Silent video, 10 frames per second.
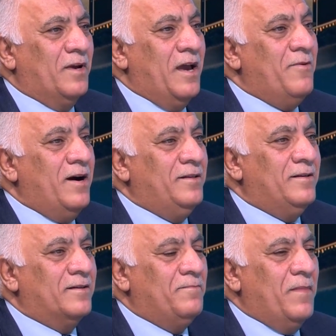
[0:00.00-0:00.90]

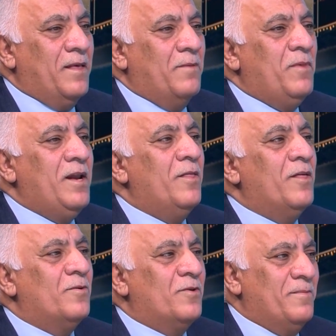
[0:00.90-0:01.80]
كوادر من
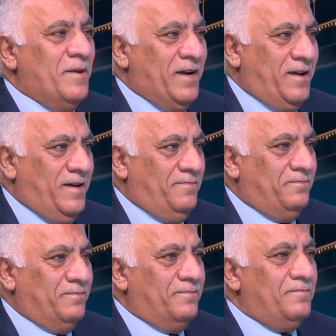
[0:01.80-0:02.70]
الضروره بمكان.
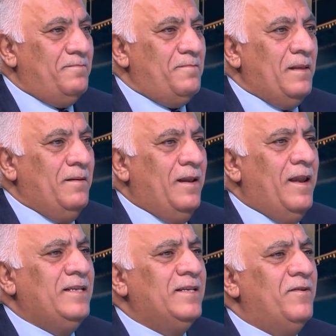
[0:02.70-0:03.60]

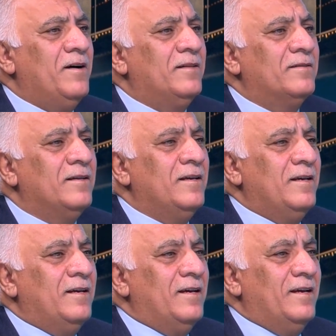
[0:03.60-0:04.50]
ليس فقط
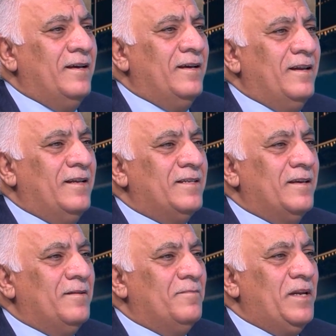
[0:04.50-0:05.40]
آه،
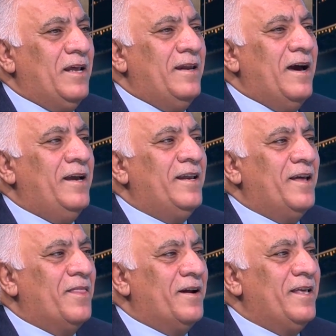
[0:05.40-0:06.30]
من الناحيه
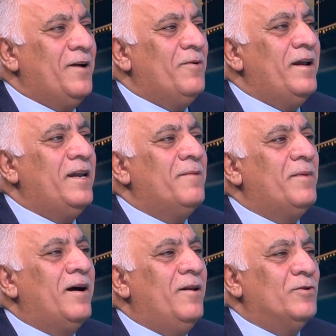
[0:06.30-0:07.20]
النظريه
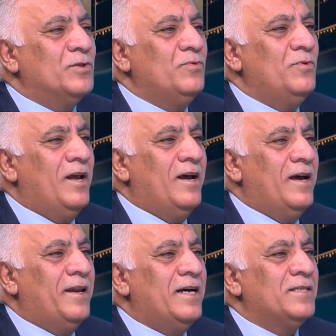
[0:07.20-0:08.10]
وانما الحصول
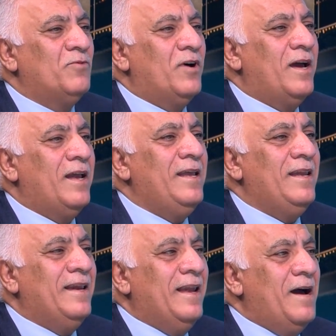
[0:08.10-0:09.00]
على ناس مؤهلين
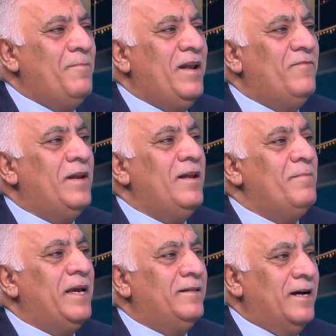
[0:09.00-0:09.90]
للعمل في
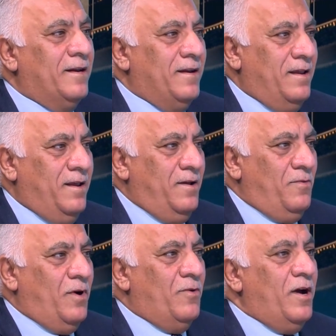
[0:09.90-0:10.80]
الميدان.
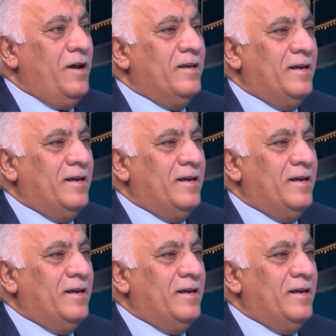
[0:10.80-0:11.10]
واؤكد